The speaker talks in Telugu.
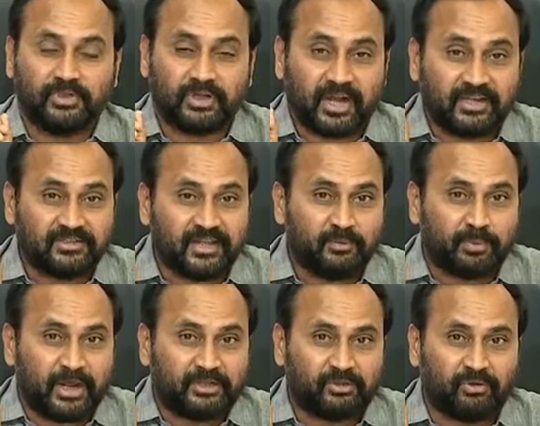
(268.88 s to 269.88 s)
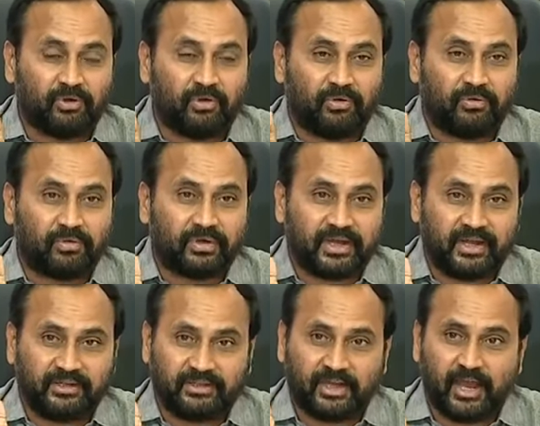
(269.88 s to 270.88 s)
రాజధాని ప్రాంతంలో
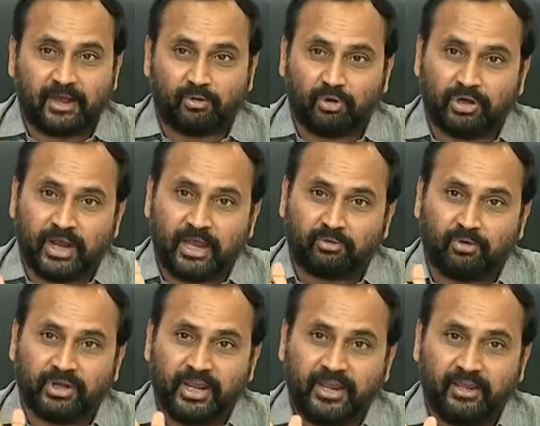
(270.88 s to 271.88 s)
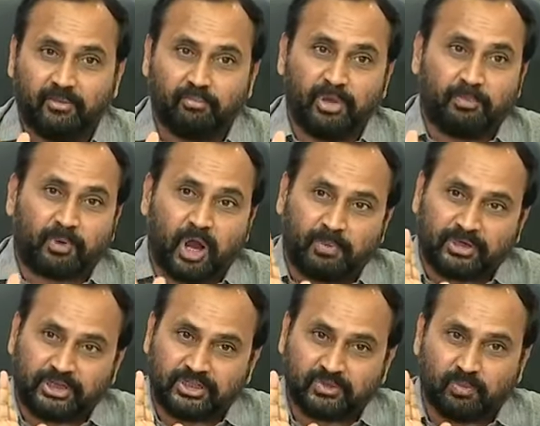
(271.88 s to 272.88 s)
కరెక్ట్గా రోడ్డును ఆనుకొని మీ
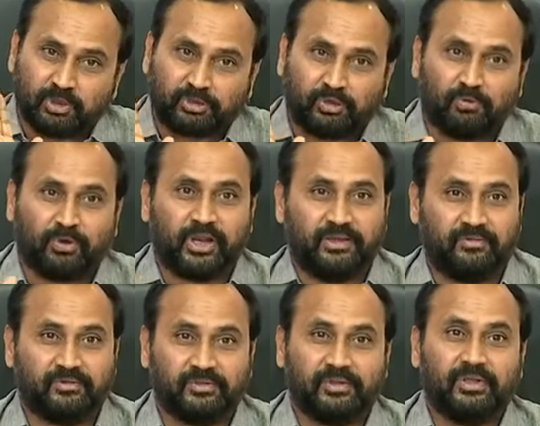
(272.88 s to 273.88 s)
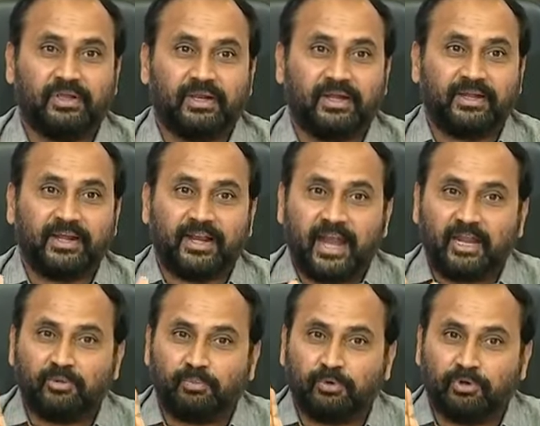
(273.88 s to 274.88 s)
ప్రాపర్టీస్ మొత్తం ఉన్నాయి అంటే
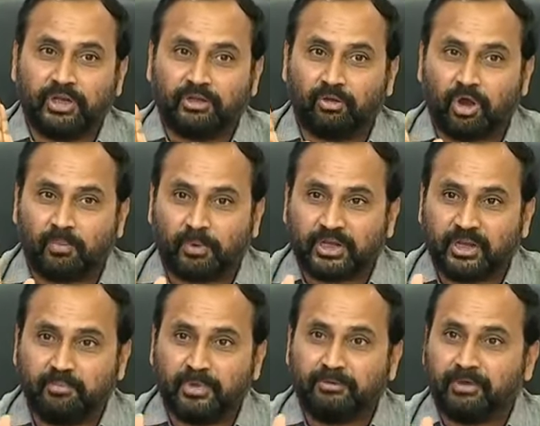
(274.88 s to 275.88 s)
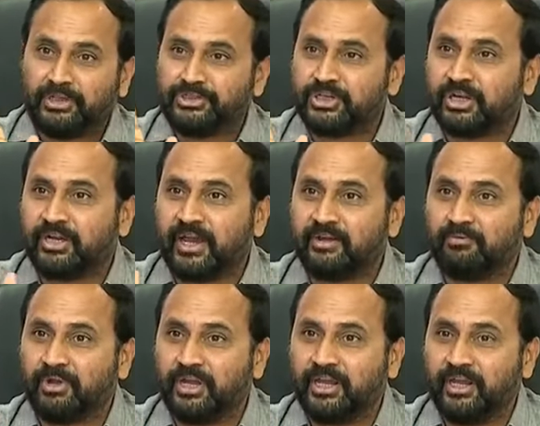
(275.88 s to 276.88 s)
ల్యాండ్ పూలింగ్ లోపలికి మీ వెంచర్లు
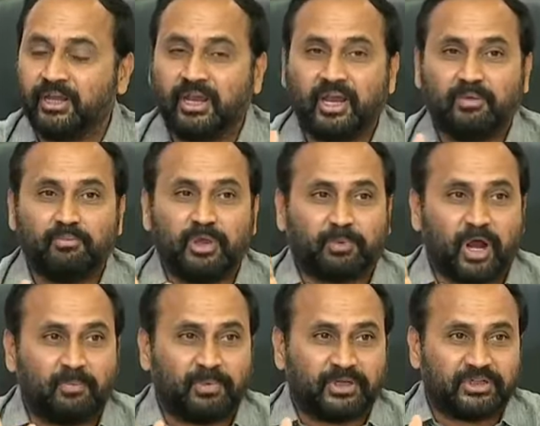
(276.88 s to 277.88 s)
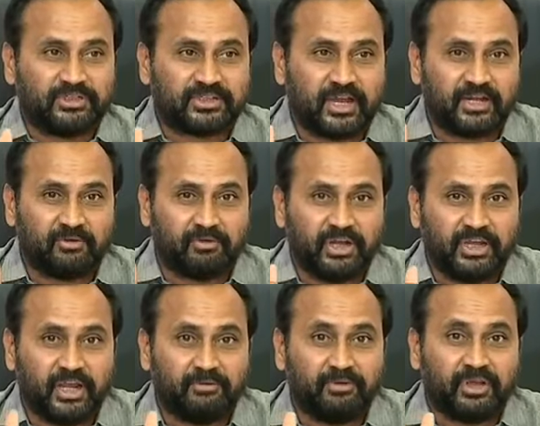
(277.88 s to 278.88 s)
కానివ్వండి మీ ప్రాపర్టీస్ కానివ్వండి
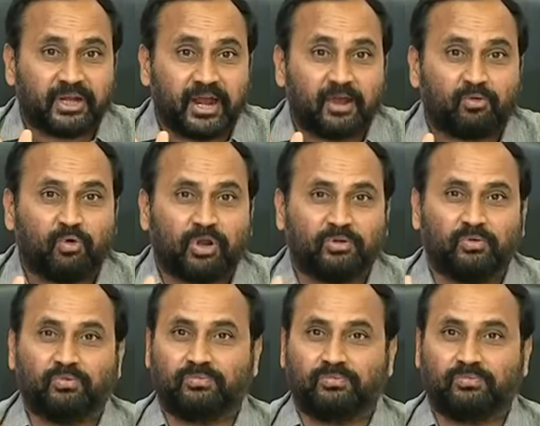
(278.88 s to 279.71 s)
ఏవి రాకూడదు